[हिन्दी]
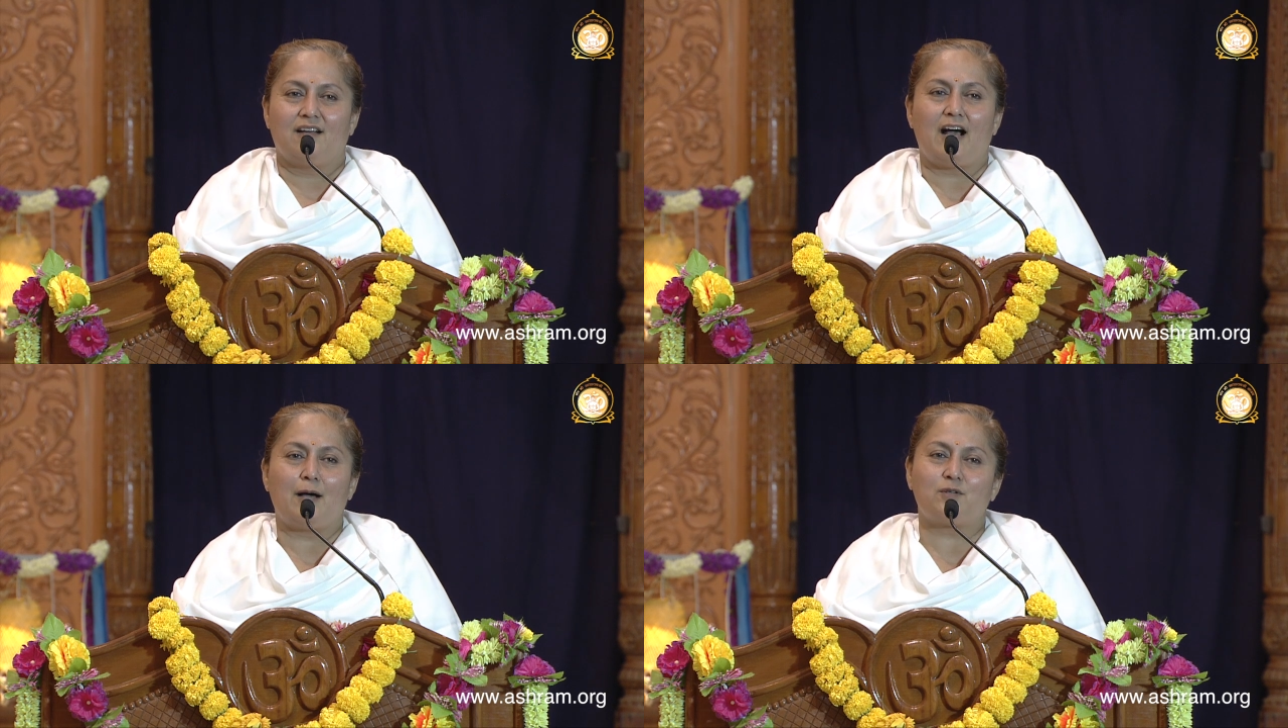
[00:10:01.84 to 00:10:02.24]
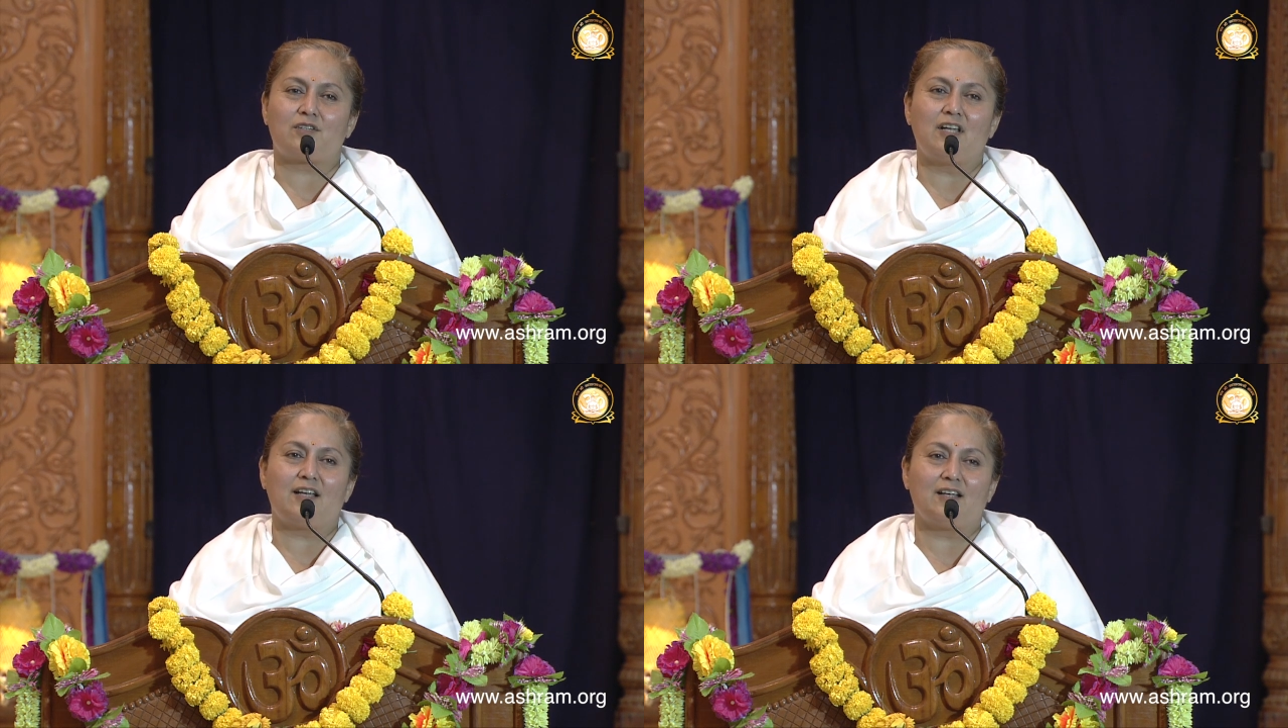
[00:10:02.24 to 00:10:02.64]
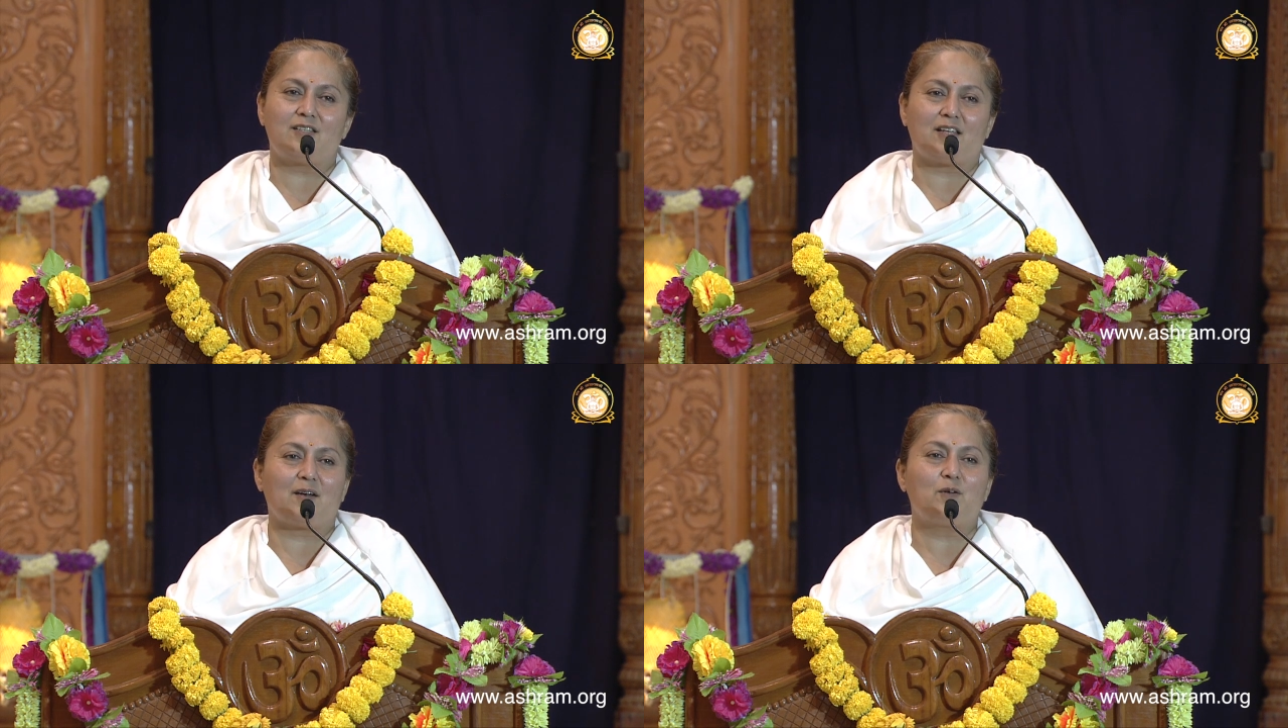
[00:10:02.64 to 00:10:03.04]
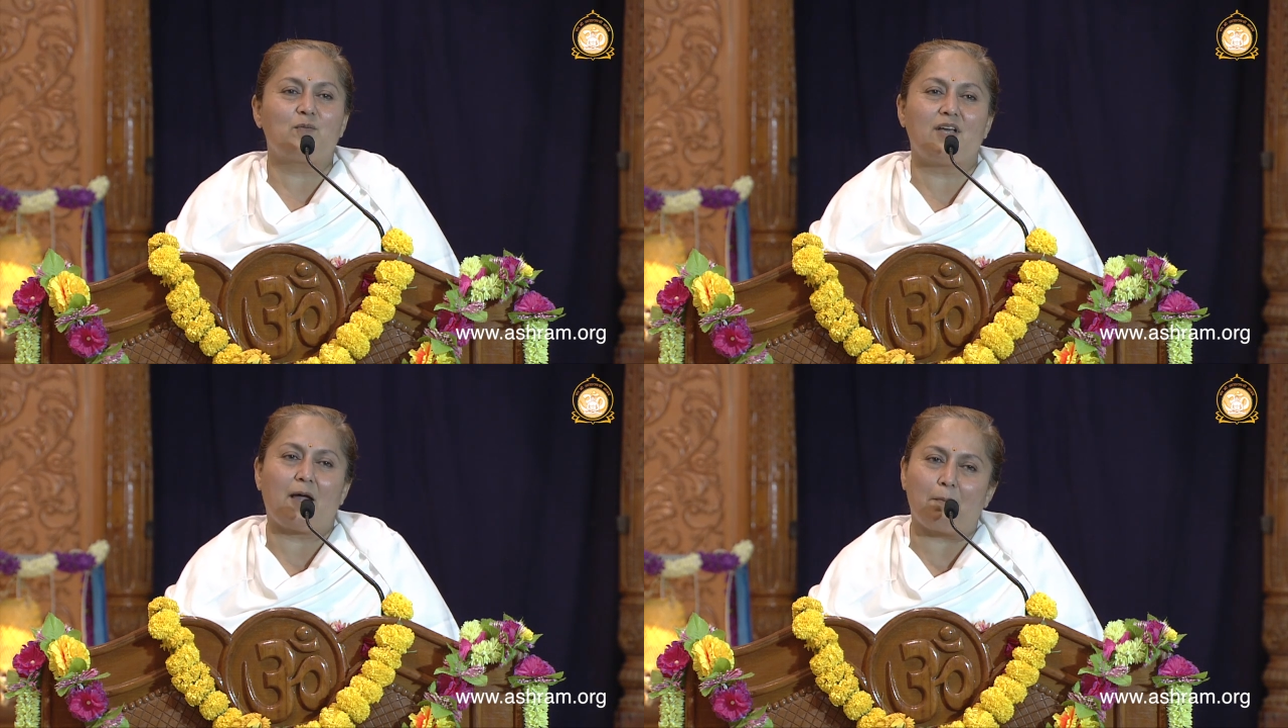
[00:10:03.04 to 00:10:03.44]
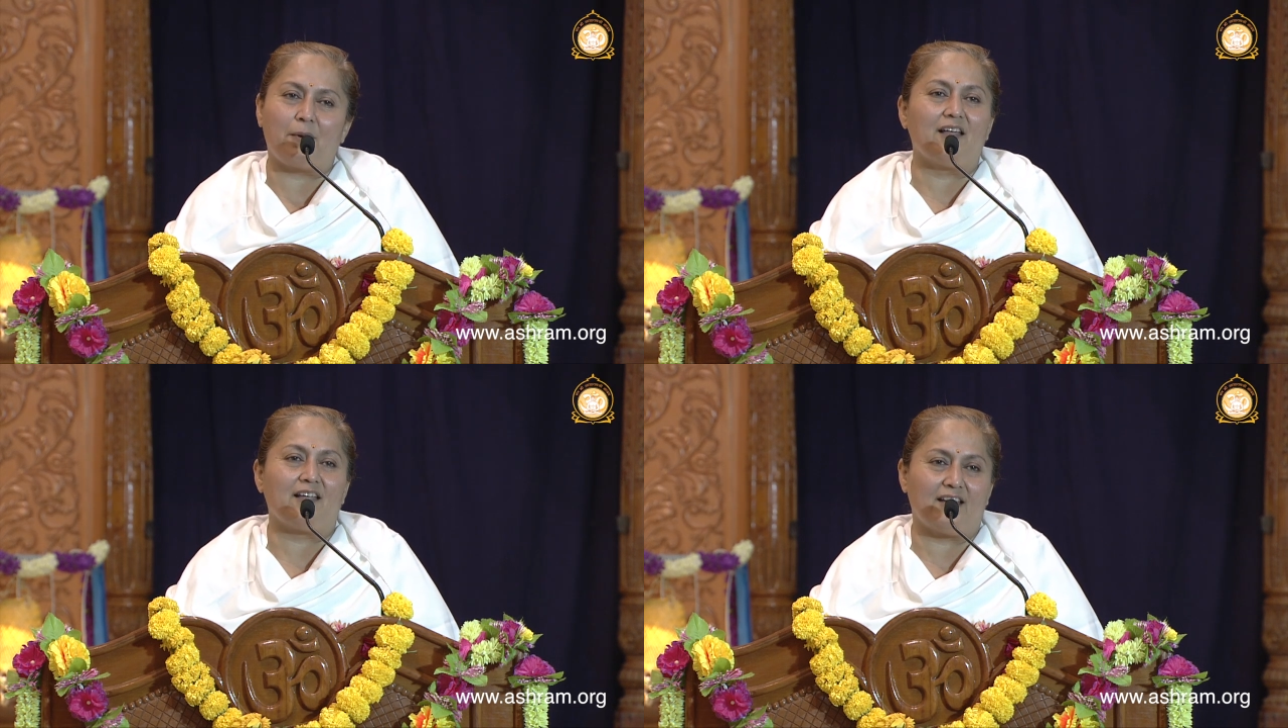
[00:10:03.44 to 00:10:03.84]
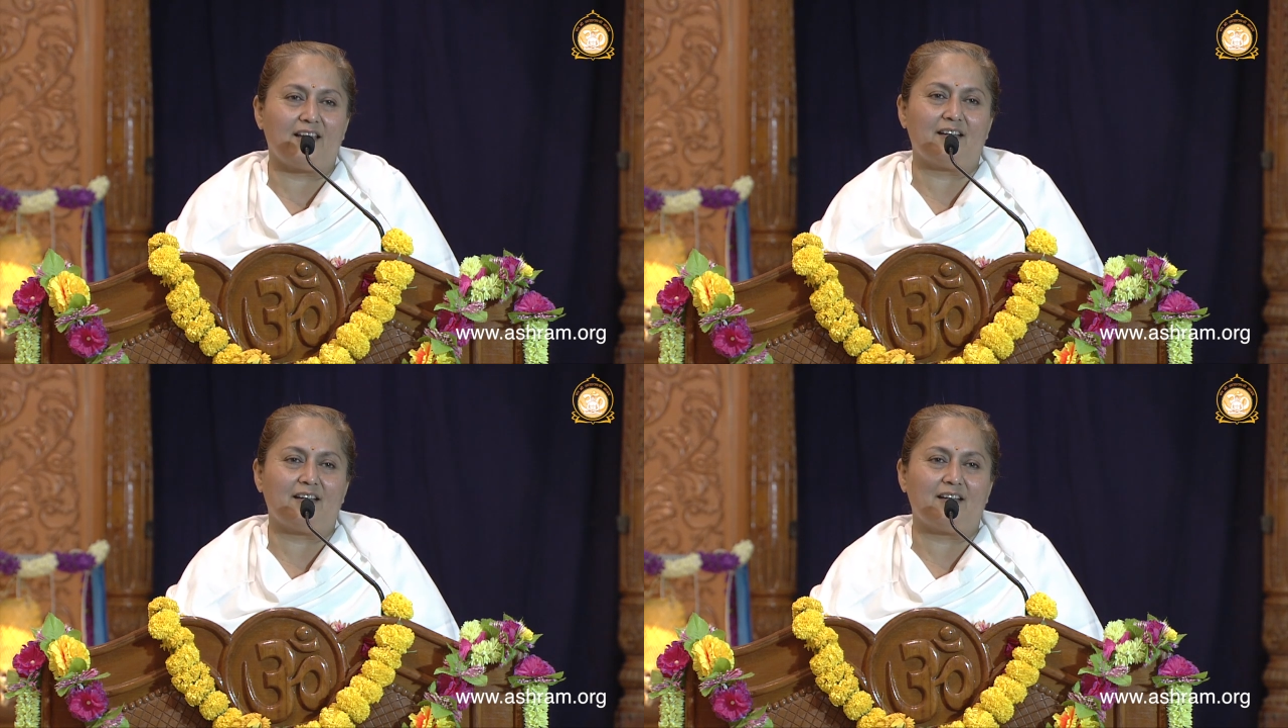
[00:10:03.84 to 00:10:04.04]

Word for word: आप श्री के चरणों में अर्पण है